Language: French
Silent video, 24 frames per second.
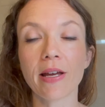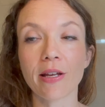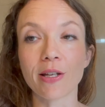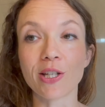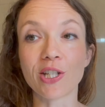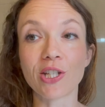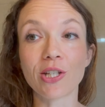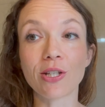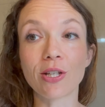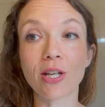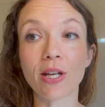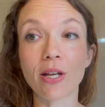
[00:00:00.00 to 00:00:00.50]

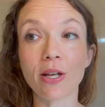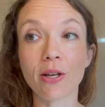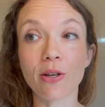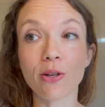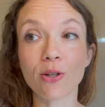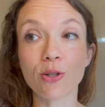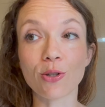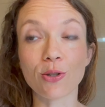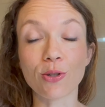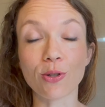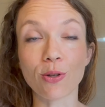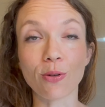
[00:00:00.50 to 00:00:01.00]

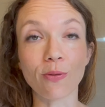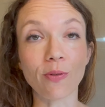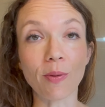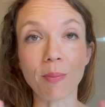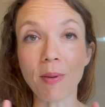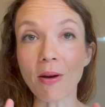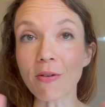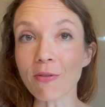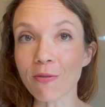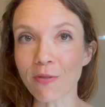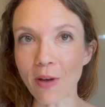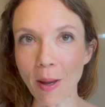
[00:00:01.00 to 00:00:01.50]
je ne vais
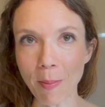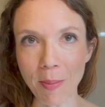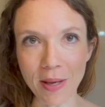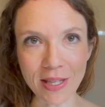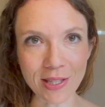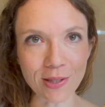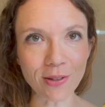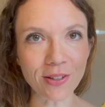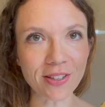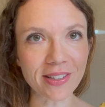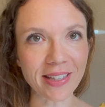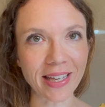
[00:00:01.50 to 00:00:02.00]
pas vous faire
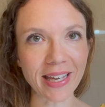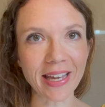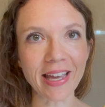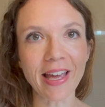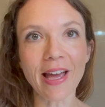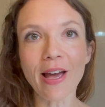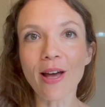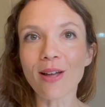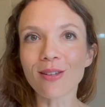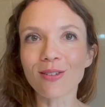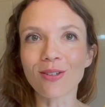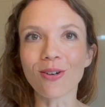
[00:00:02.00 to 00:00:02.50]
patienter
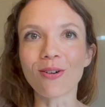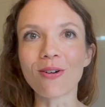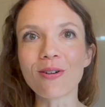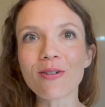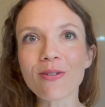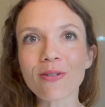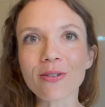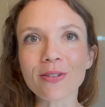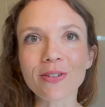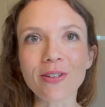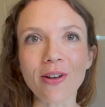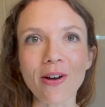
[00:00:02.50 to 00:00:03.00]
trop
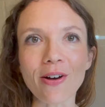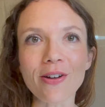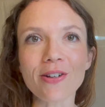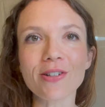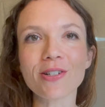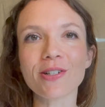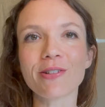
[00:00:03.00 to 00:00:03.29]
longtemps,